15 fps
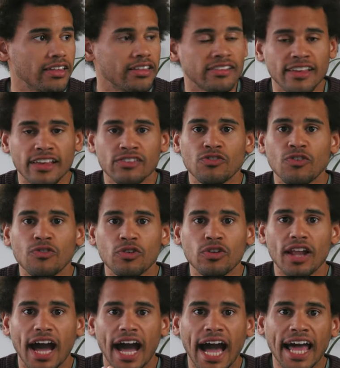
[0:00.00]
Das heißt, wir
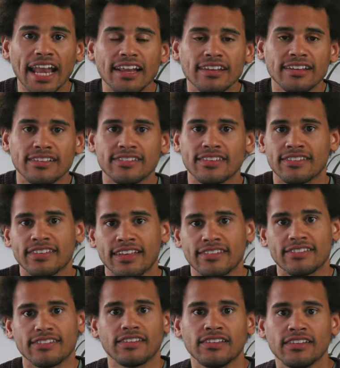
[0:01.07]
würden alle das
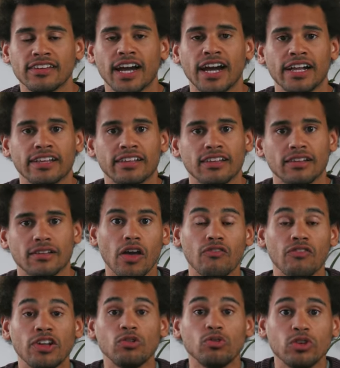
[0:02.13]
Gesetz nicht halten.
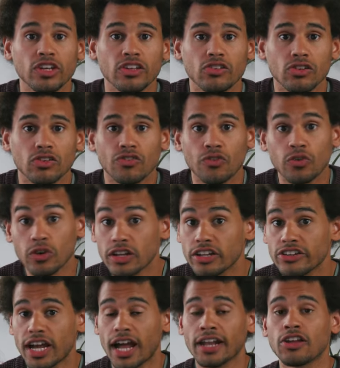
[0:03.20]
Wenn du Jesus
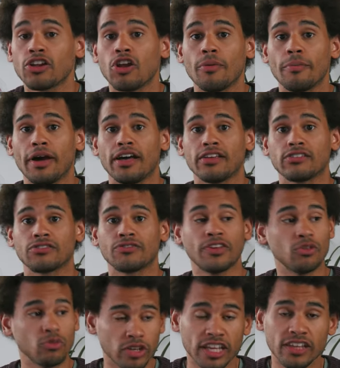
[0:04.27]
wirklich angenommen hast, wenn
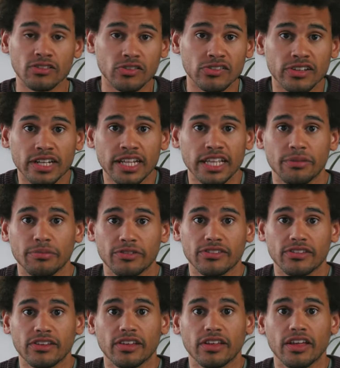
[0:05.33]
du Jesus
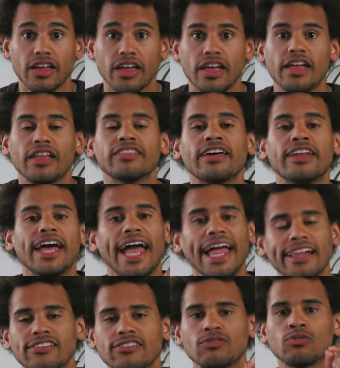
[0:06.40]
liebst, dann
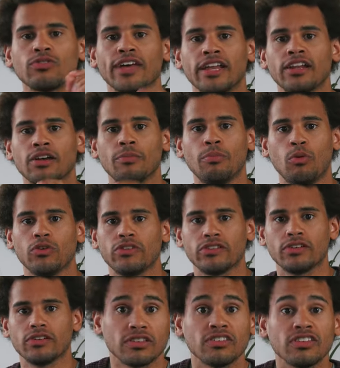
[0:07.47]
hältst du seine
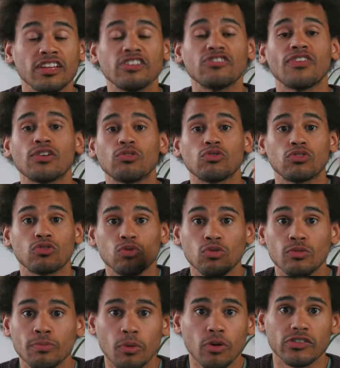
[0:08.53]
Gebote. Nicht, weil du es
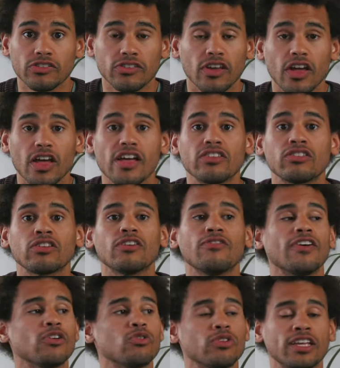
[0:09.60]
tun musst, sondern
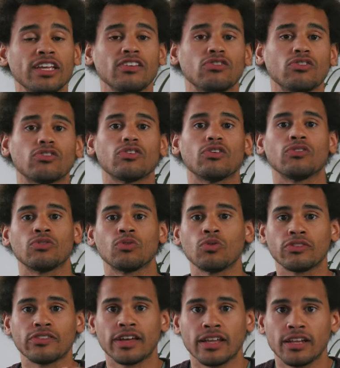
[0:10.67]
weil du Jesus so
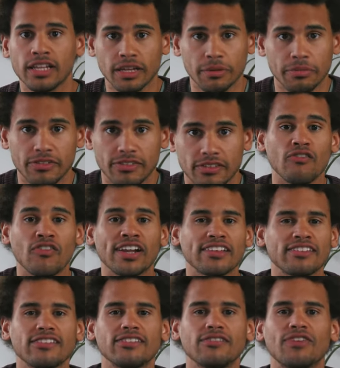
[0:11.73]
sehr liebst. Weil das
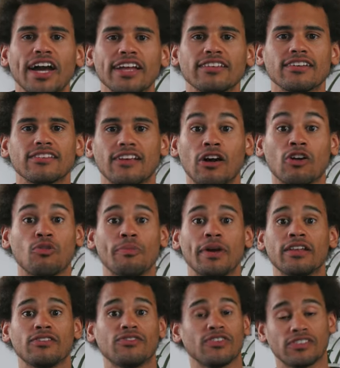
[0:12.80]
ist ein weiteres
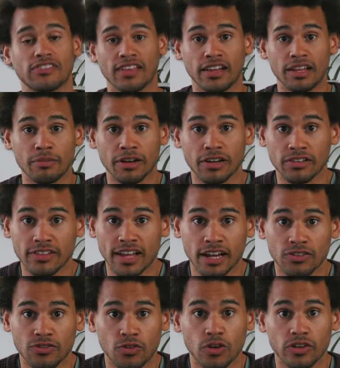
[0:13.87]
Argument, was dann immer
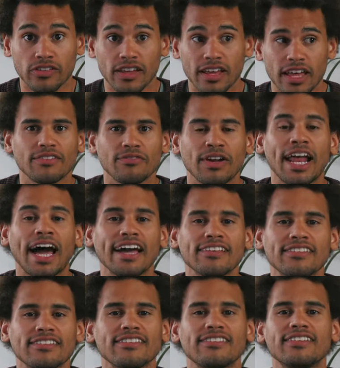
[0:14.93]
gesagt wird. Weil
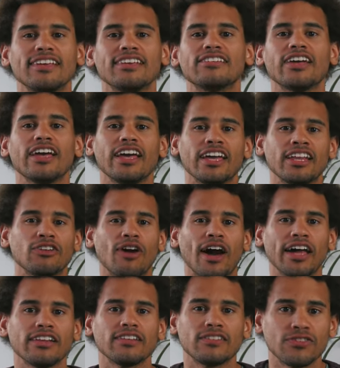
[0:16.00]
heißt es nicht in
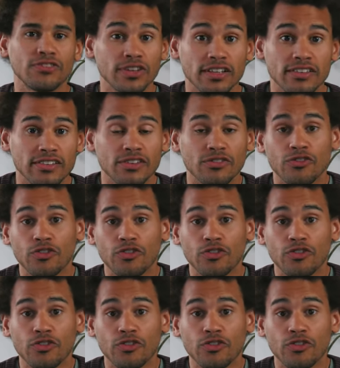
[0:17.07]
Johannes 14,